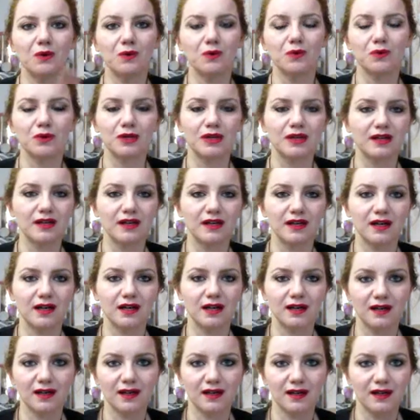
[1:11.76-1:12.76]

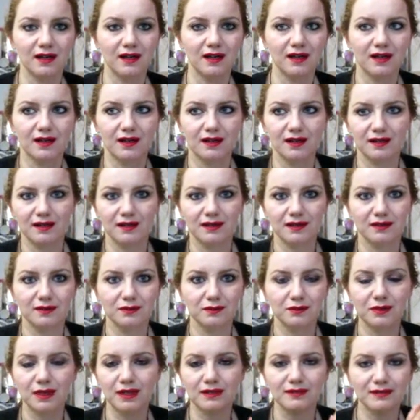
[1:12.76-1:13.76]
una, eh,
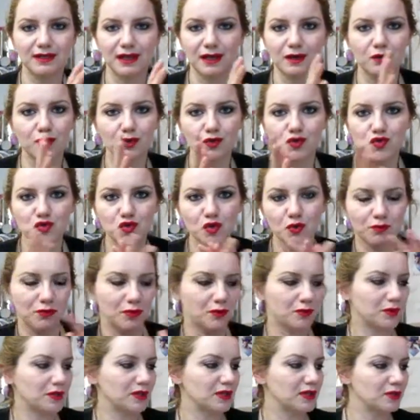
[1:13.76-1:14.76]
un attacco
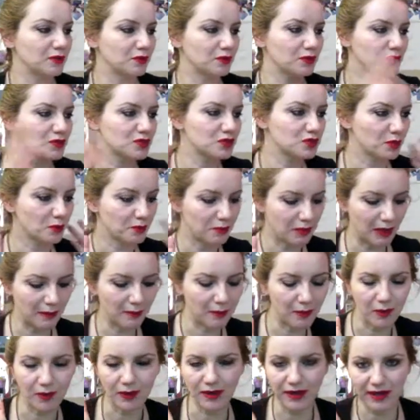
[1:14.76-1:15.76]
zombie, quindi uno zombie
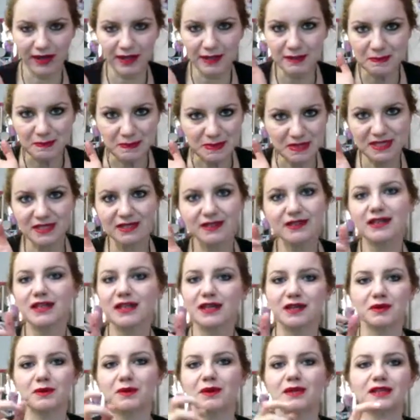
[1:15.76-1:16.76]
apocalypse
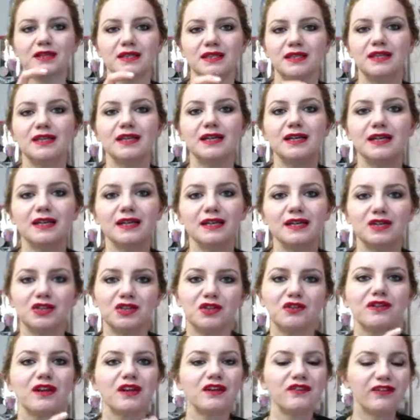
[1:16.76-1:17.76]
e quindi
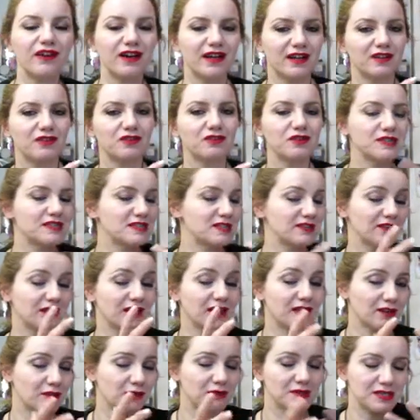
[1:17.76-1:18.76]
dovrei fare, dovessi
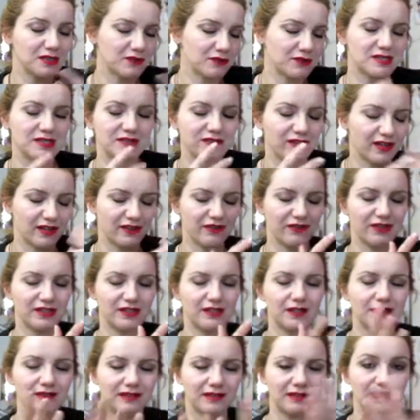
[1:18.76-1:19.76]
fare come se dovessi fare
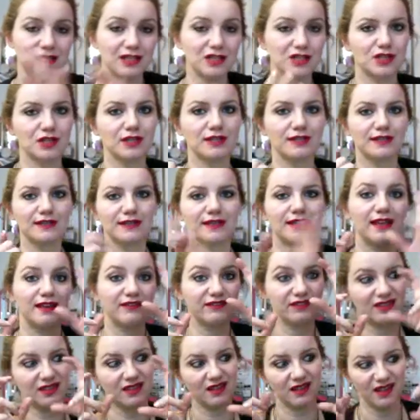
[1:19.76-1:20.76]
effettivamente delle scelte nella
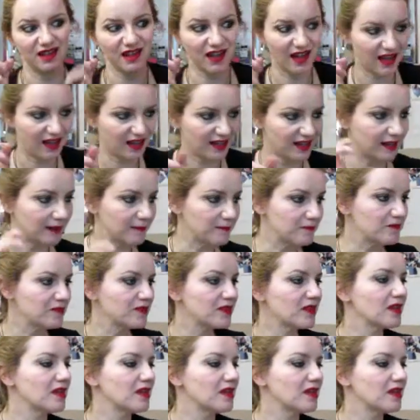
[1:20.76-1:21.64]
vita reale